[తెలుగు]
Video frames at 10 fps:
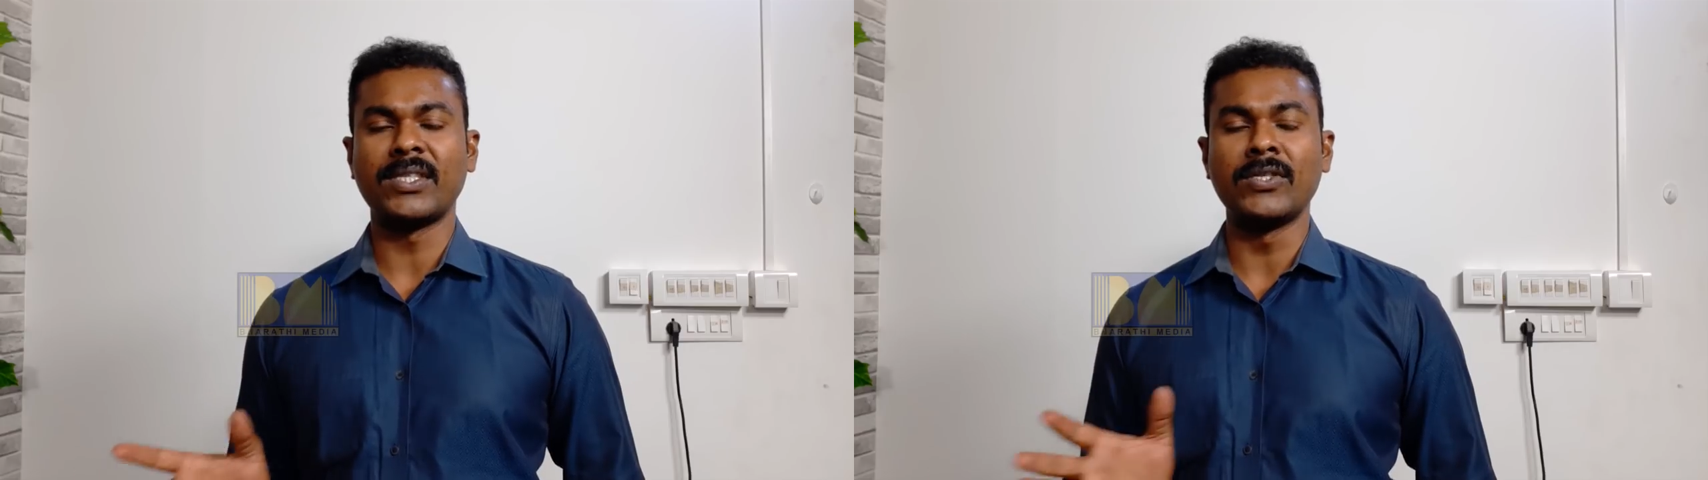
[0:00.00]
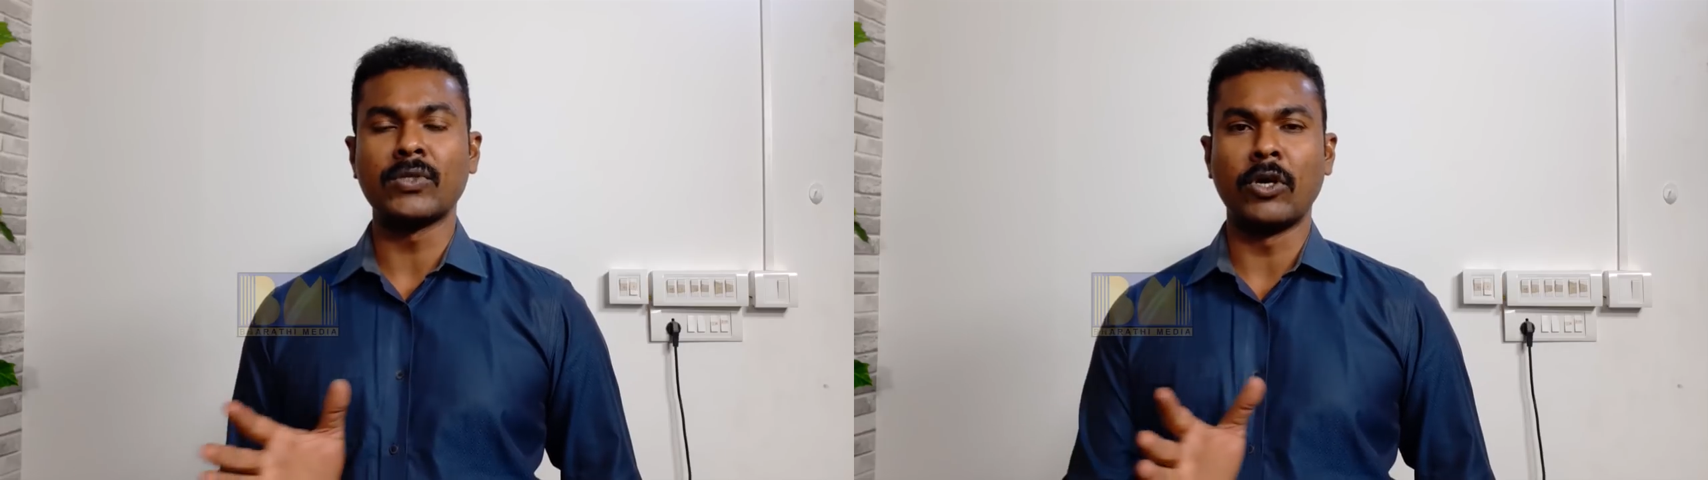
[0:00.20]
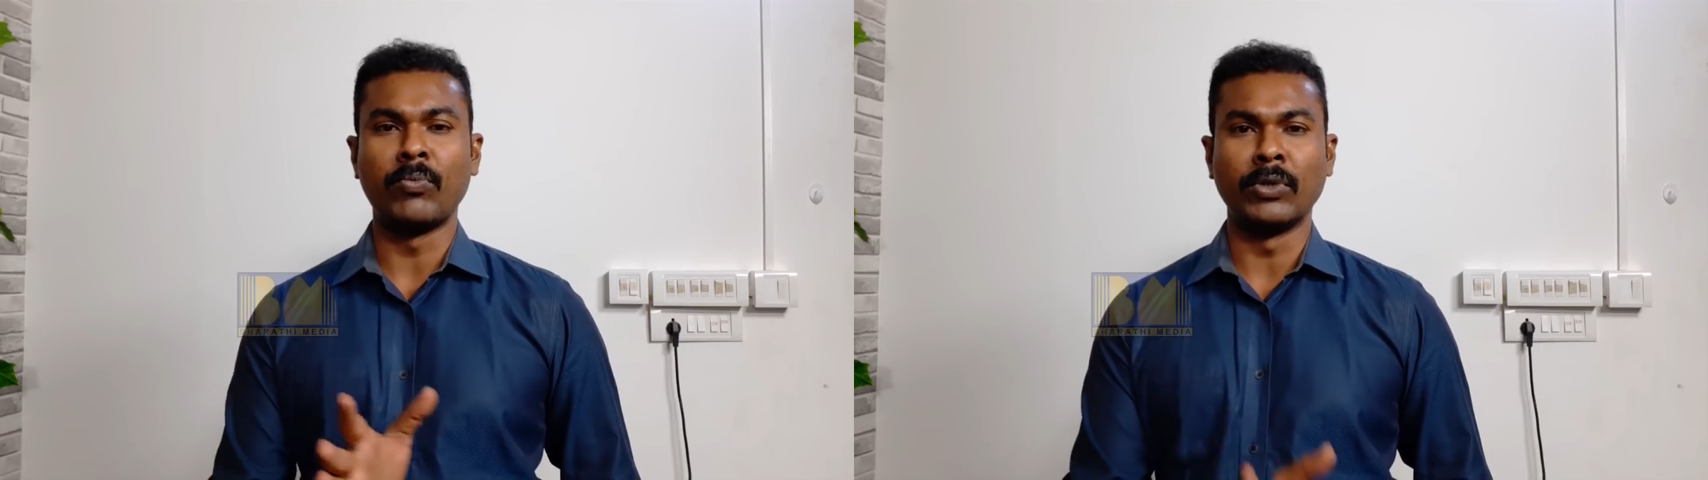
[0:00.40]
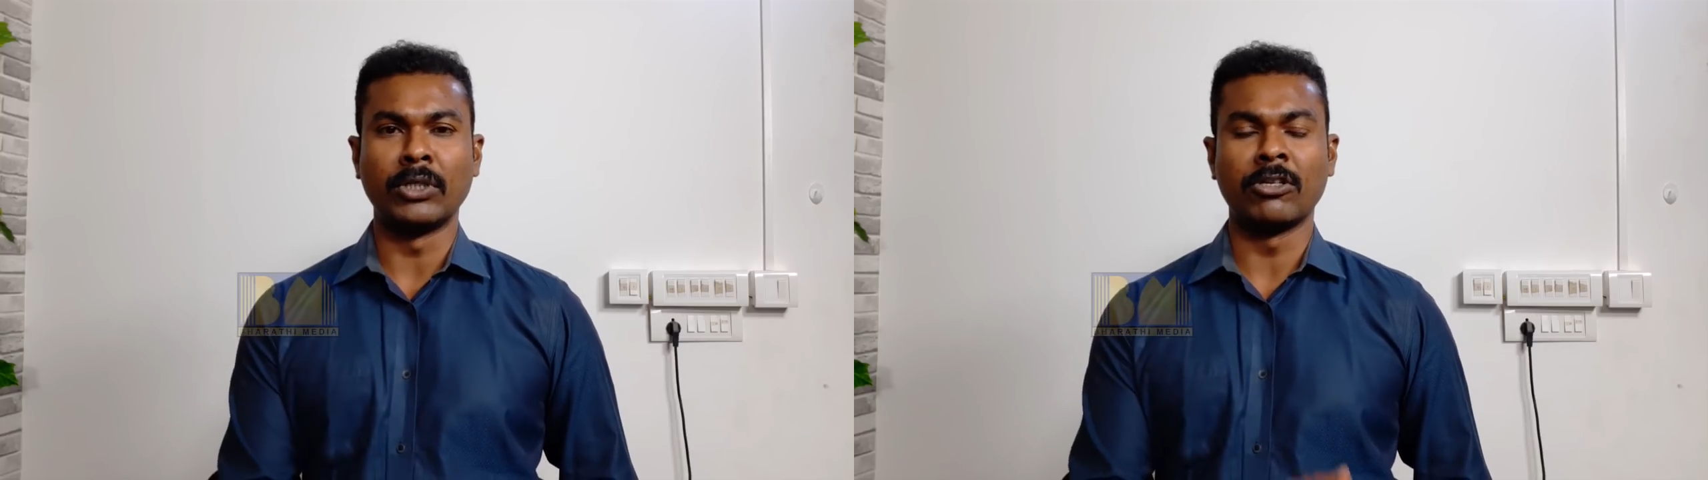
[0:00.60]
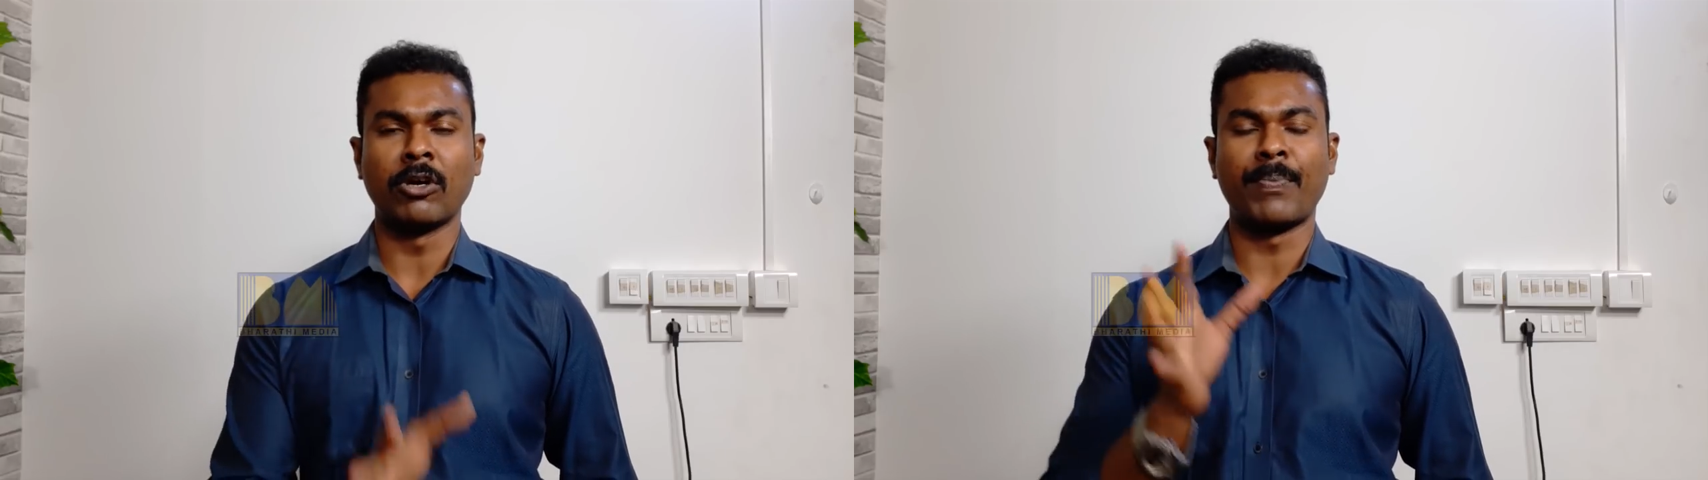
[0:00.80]

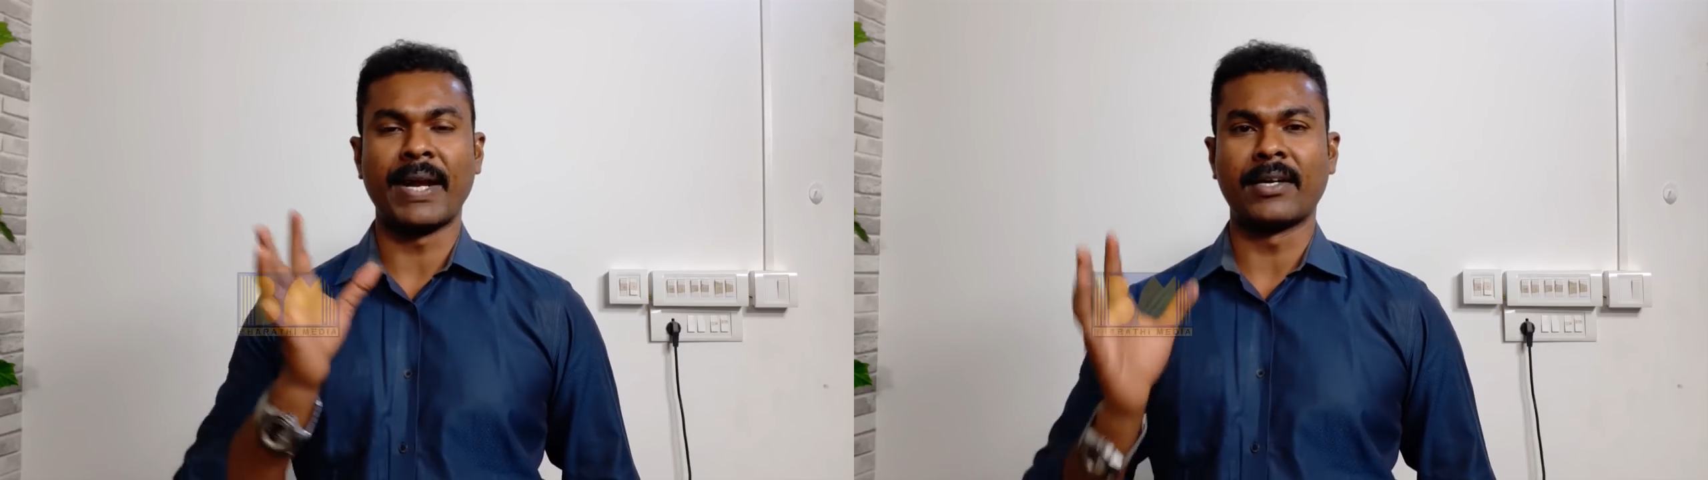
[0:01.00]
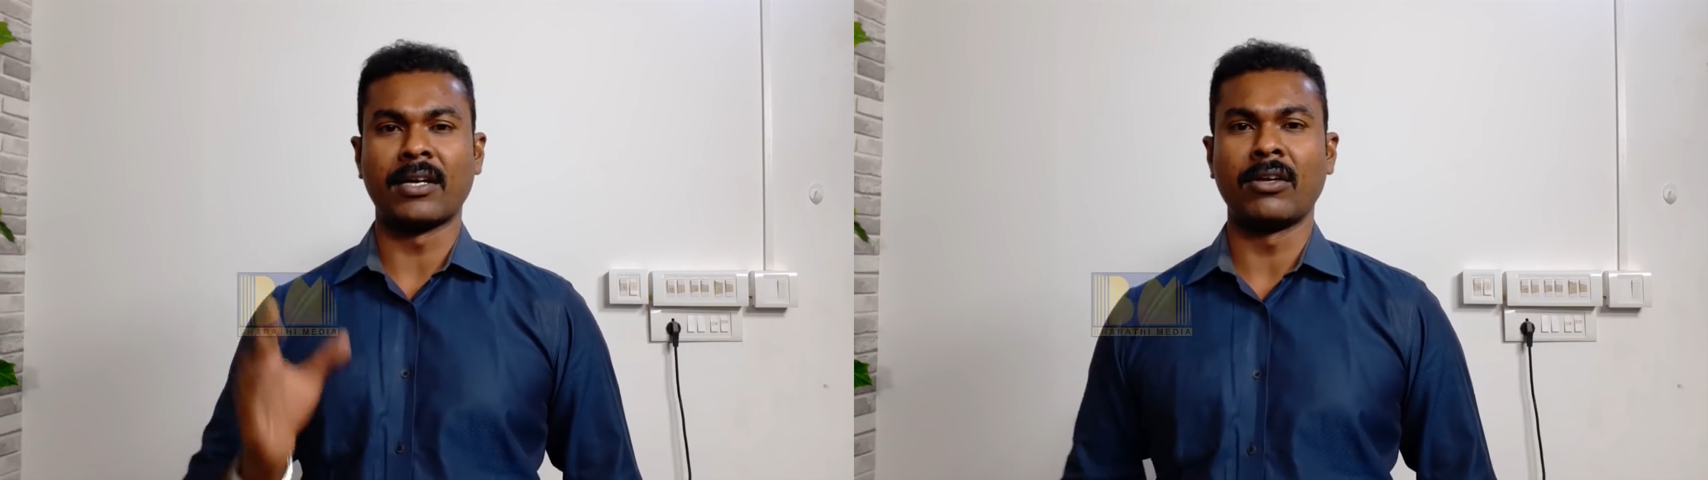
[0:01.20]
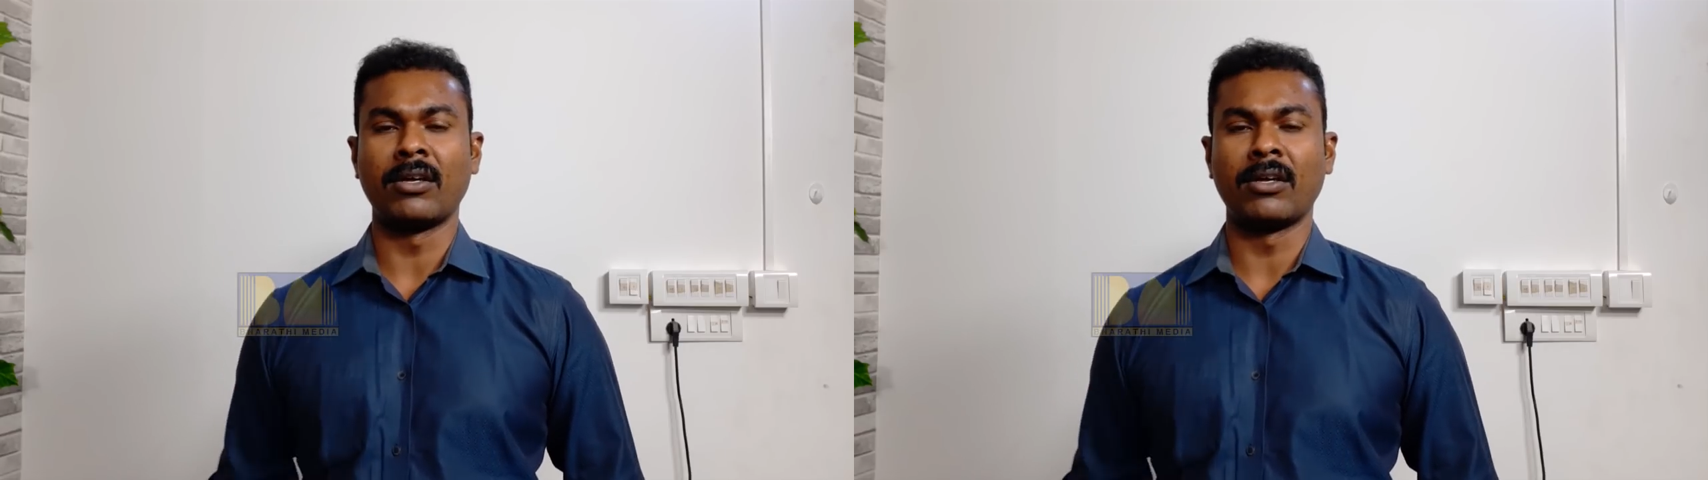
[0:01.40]
తీసుకోబోతున్నామని ఒక ప్రకటన